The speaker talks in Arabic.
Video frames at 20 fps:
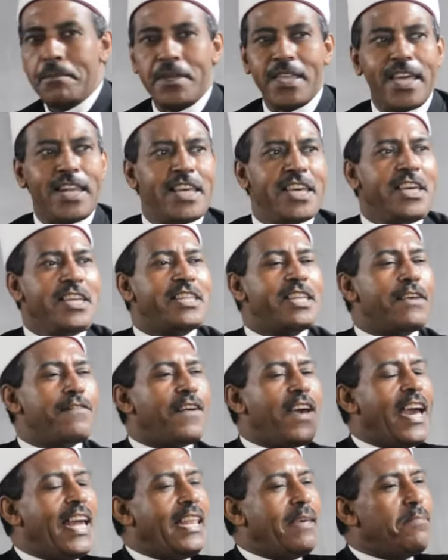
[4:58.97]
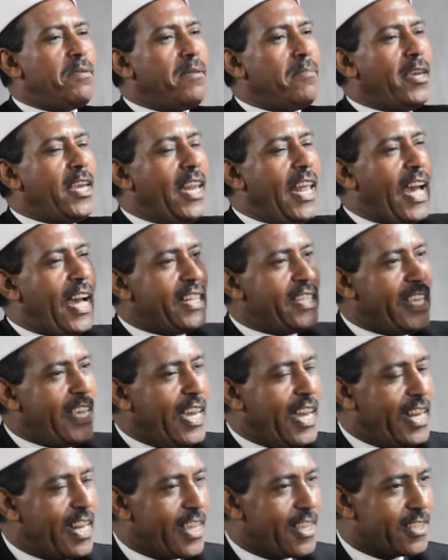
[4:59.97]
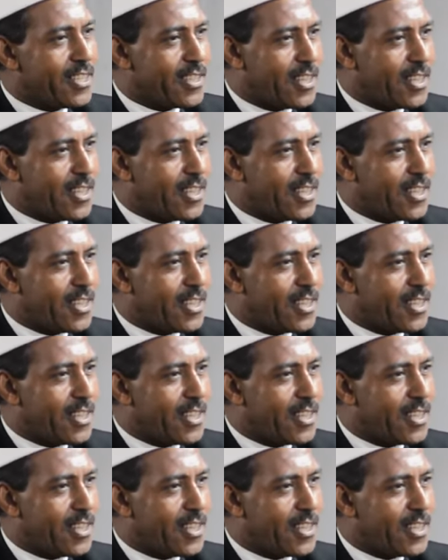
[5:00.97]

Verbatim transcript: من الاحتفال بميلاده عليه